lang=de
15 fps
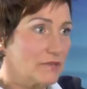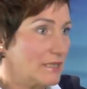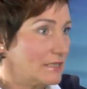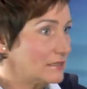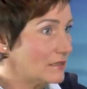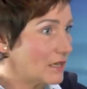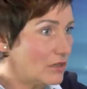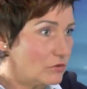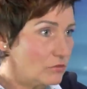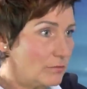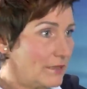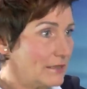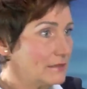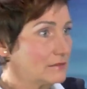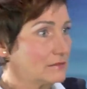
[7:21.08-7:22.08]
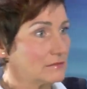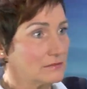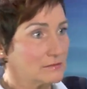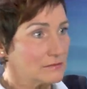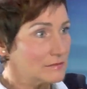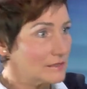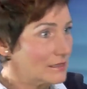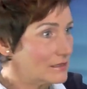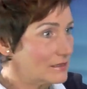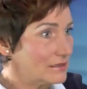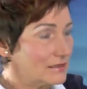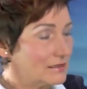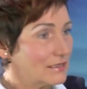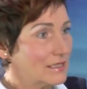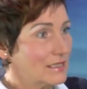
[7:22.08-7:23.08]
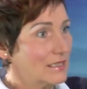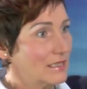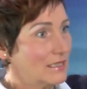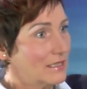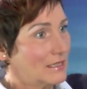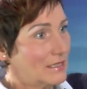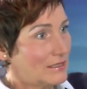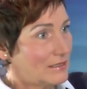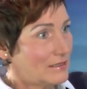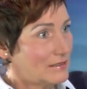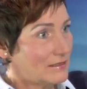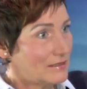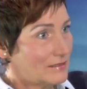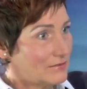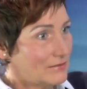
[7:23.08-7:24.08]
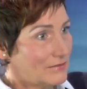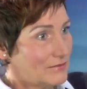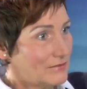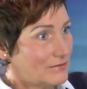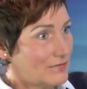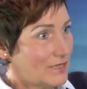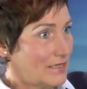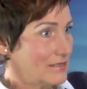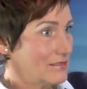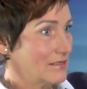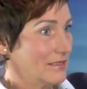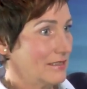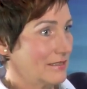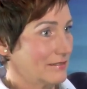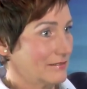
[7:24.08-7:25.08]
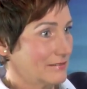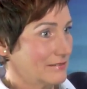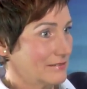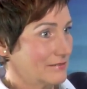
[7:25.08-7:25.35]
welchen Argumenten äh, kann es gelingen?